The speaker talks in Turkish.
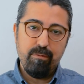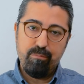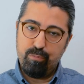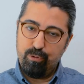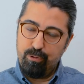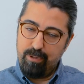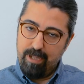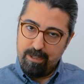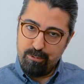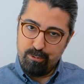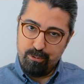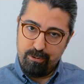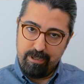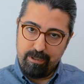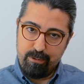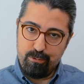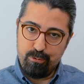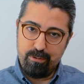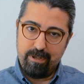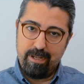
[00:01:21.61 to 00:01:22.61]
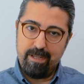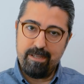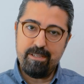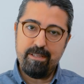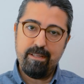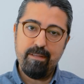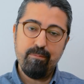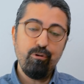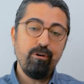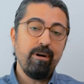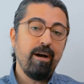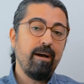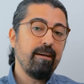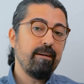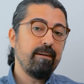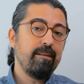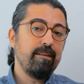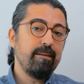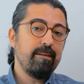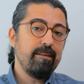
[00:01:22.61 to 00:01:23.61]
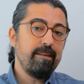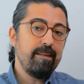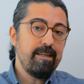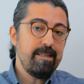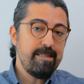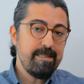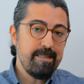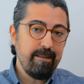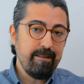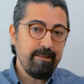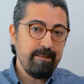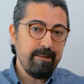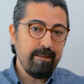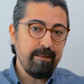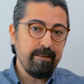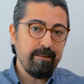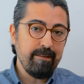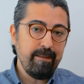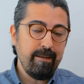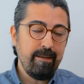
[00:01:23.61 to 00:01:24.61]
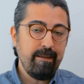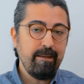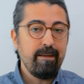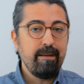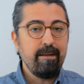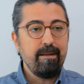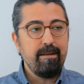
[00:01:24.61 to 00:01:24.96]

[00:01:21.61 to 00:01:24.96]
bundan sonraki süreçte bu kaygılarını hissettiğinde